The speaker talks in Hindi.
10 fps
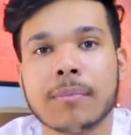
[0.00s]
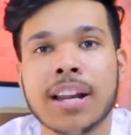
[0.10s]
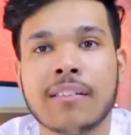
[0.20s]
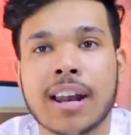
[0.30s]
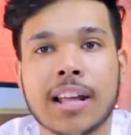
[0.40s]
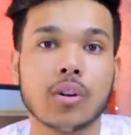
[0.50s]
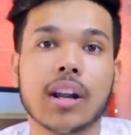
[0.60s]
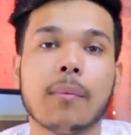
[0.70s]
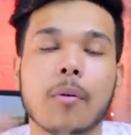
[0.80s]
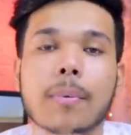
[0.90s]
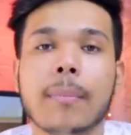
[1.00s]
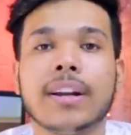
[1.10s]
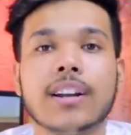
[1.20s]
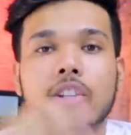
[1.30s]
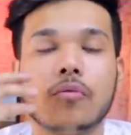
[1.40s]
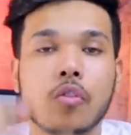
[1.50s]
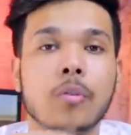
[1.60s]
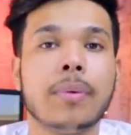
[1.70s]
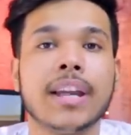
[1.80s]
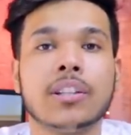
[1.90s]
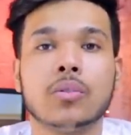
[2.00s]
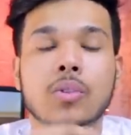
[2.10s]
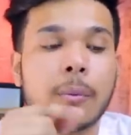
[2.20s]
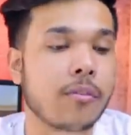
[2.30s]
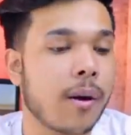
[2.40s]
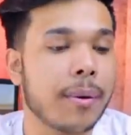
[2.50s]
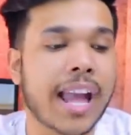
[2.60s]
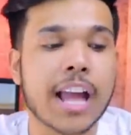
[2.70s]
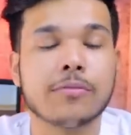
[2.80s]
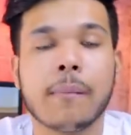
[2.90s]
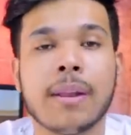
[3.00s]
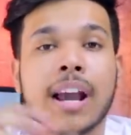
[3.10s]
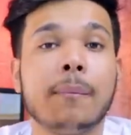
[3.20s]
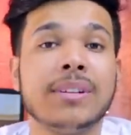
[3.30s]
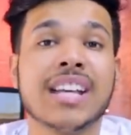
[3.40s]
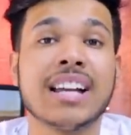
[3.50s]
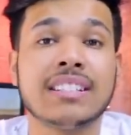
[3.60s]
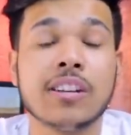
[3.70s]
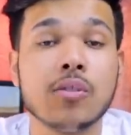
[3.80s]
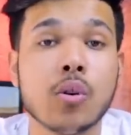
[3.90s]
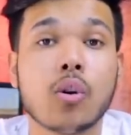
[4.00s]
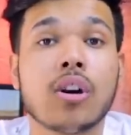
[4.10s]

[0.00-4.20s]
मिलने वाला है तो अगर आप लोग पेमेंट करते हो फोन पे के थ्रू तो आपको वहाँ पे कैशबैक मिलेगा बजाज की नो